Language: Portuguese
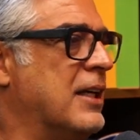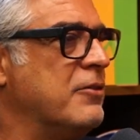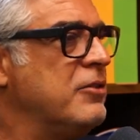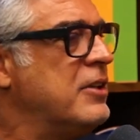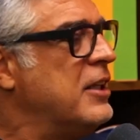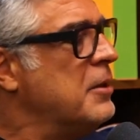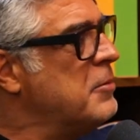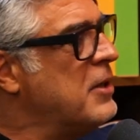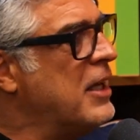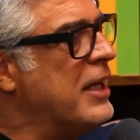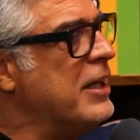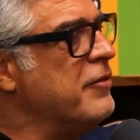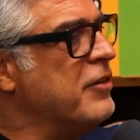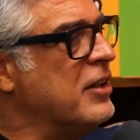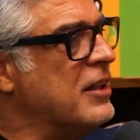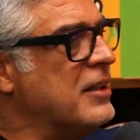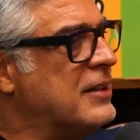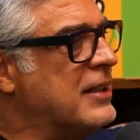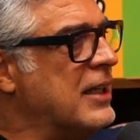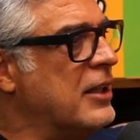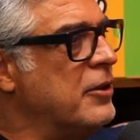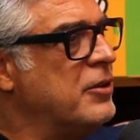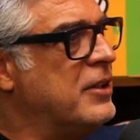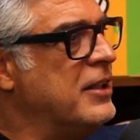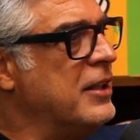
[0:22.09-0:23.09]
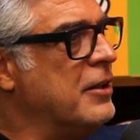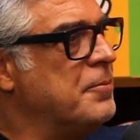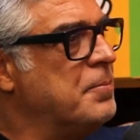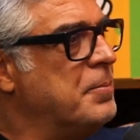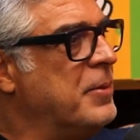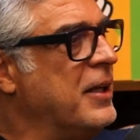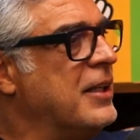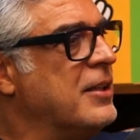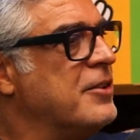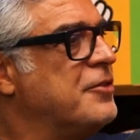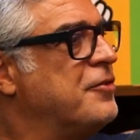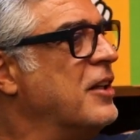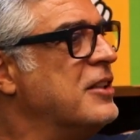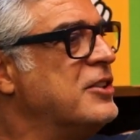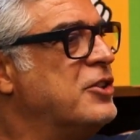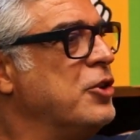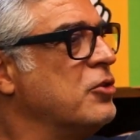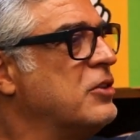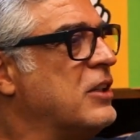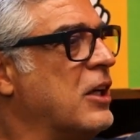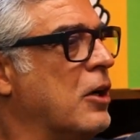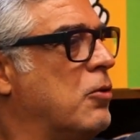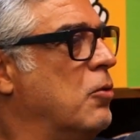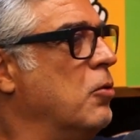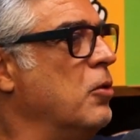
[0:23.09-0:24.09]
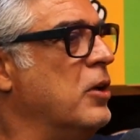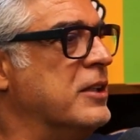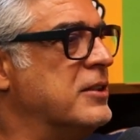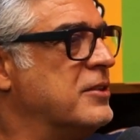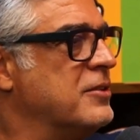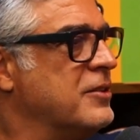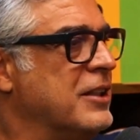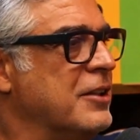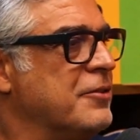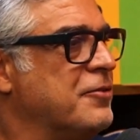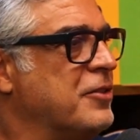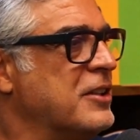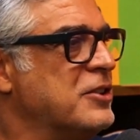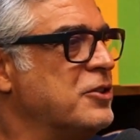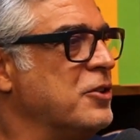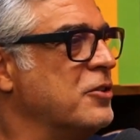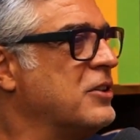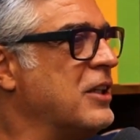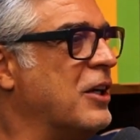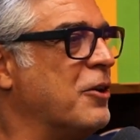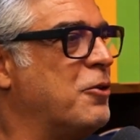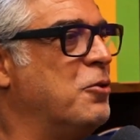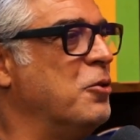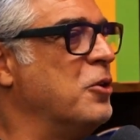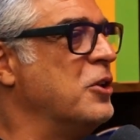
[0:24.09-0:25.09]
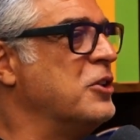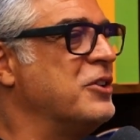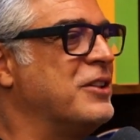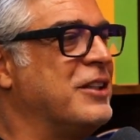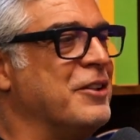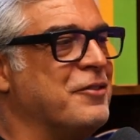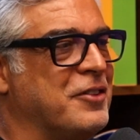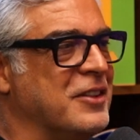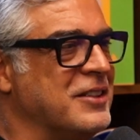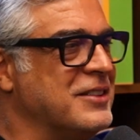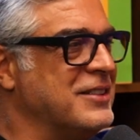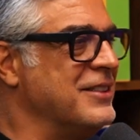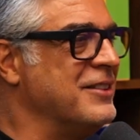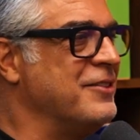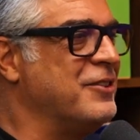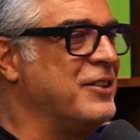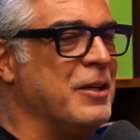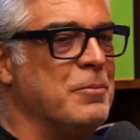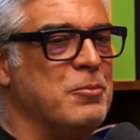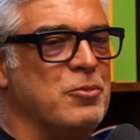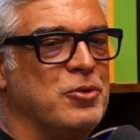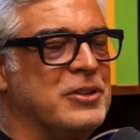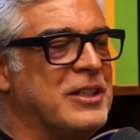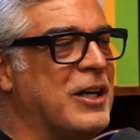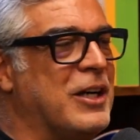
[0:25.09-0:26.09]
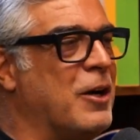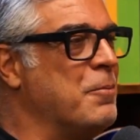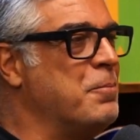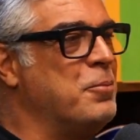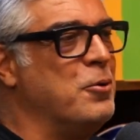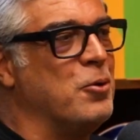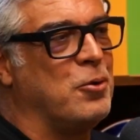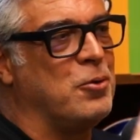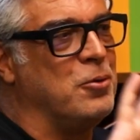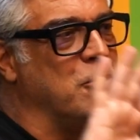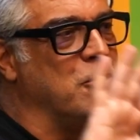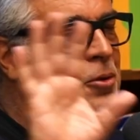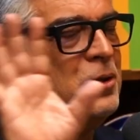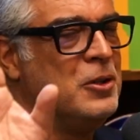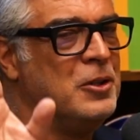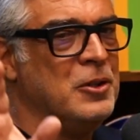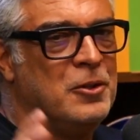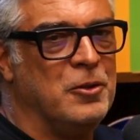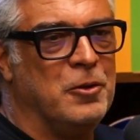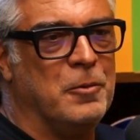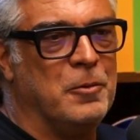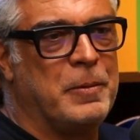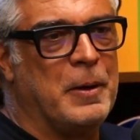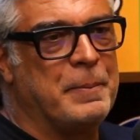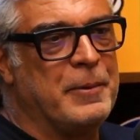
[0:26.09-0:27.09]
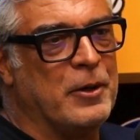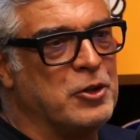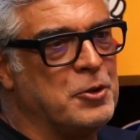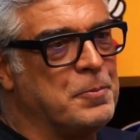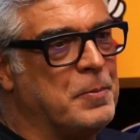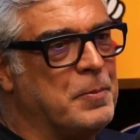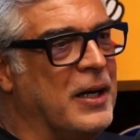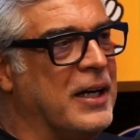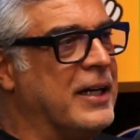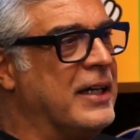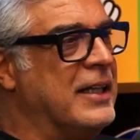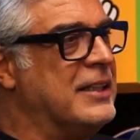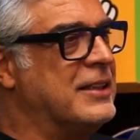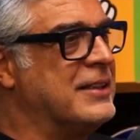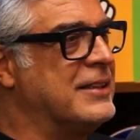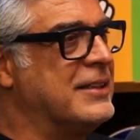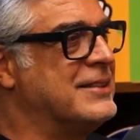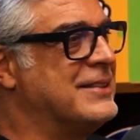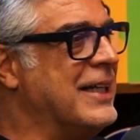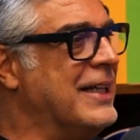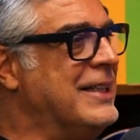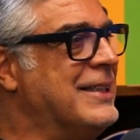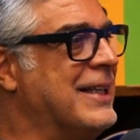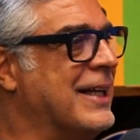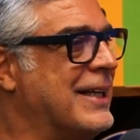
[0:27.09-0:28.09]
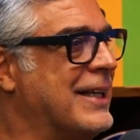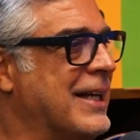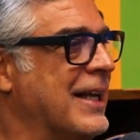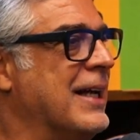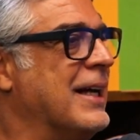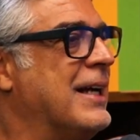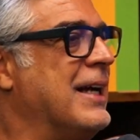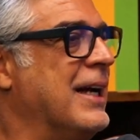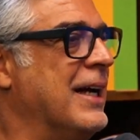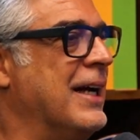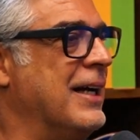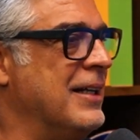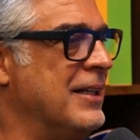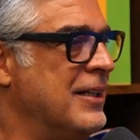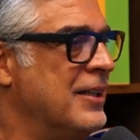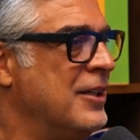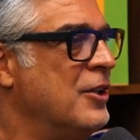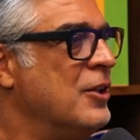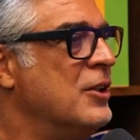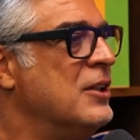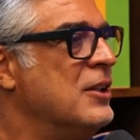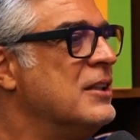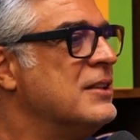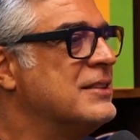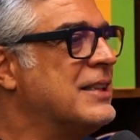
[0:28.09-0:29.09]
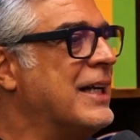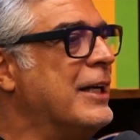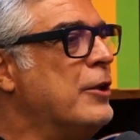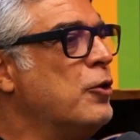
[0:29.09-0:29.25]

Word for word: Não quero me reinventar, eu queria apenas já... fazer outra coisa. Eu quero é. fazer outra coisa, eu quero, fazer, eu quero mudar um pouco o papel de parede, que sair daquela... É, porque aquela pressão...